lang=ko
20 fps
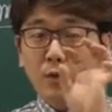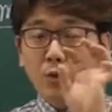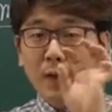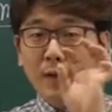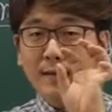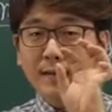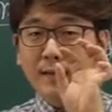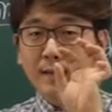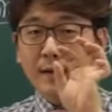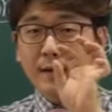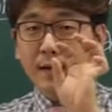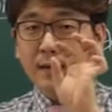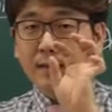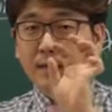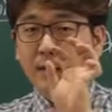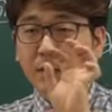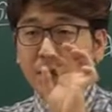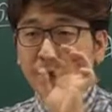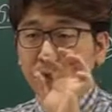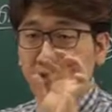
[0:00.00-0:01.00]
관사가
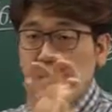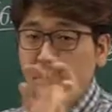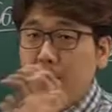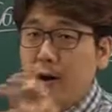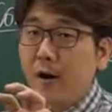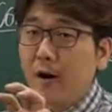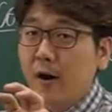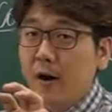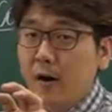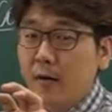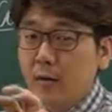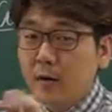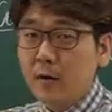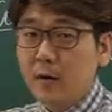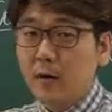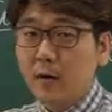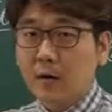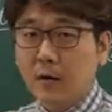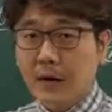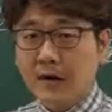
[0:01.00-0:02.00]
들어있으면
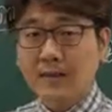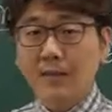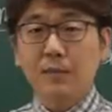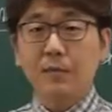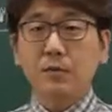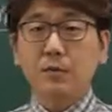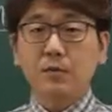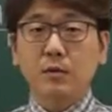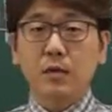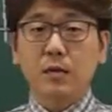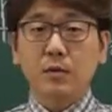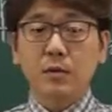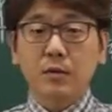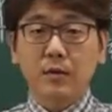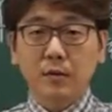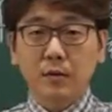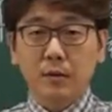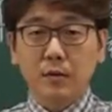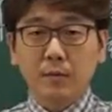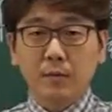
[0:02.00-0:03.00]
가산 명사라는
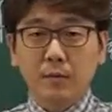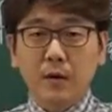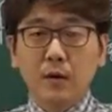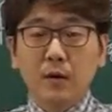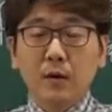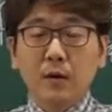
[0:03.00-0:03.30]
얘기거든.